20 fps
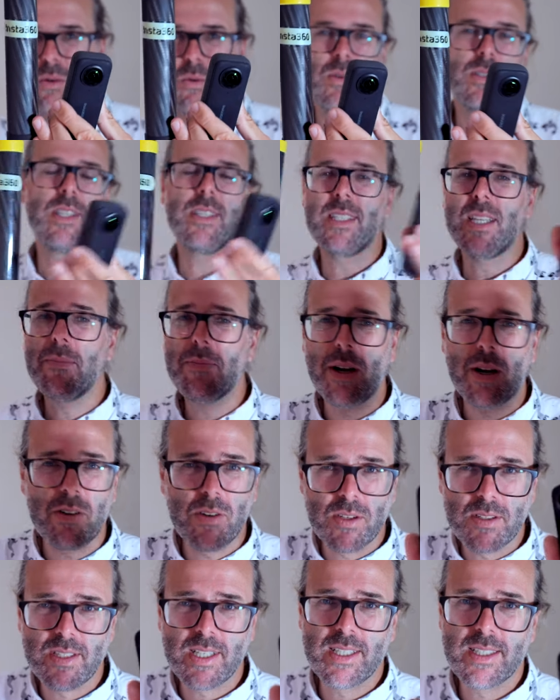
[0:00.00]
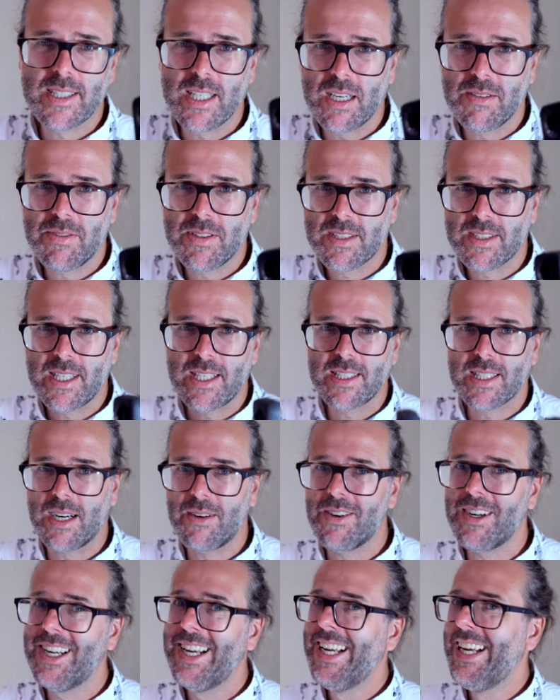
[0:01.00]
groß. Es gibt auch kürzere Selfie-Sticks,
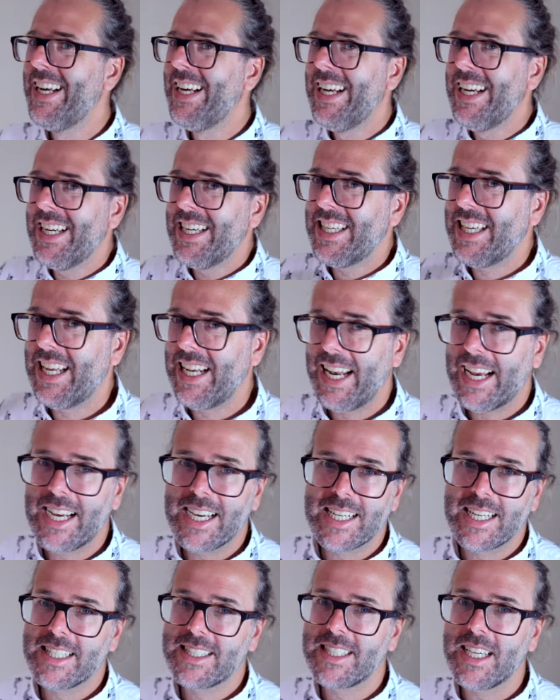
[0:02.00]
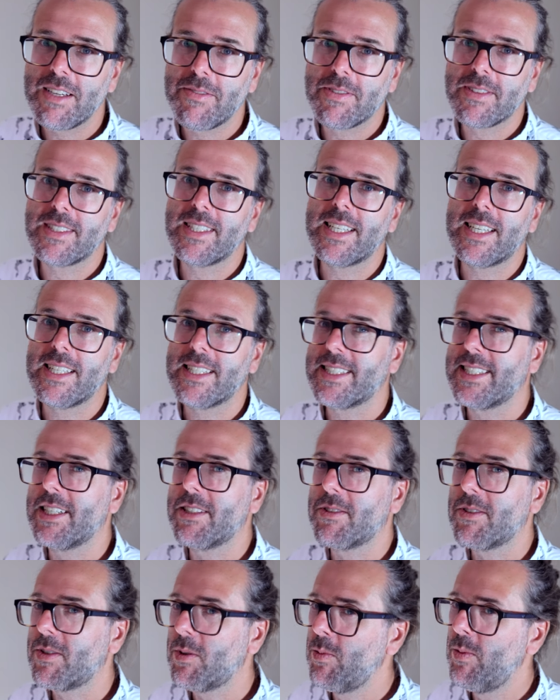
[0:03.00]
aber je länger der Selfie-Stick ist,
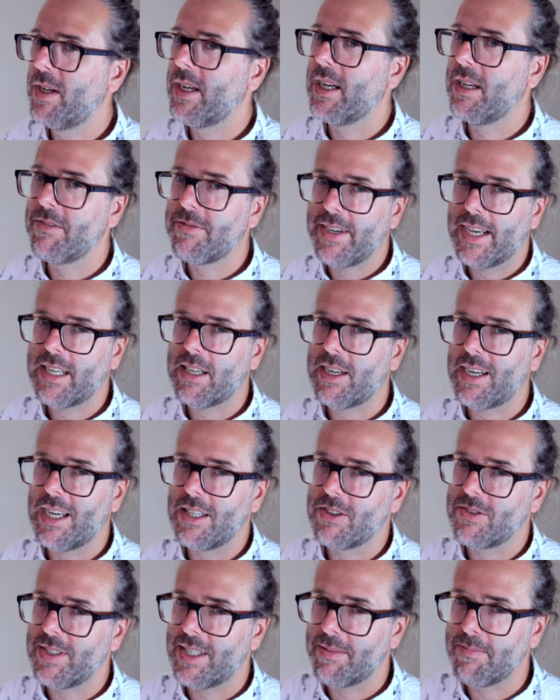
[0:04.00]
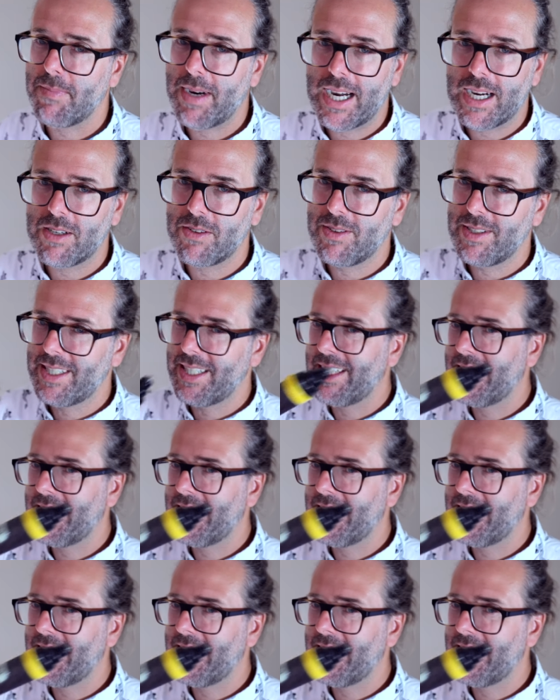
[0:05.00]
desto coolere Effekte kannst du eben machen. Und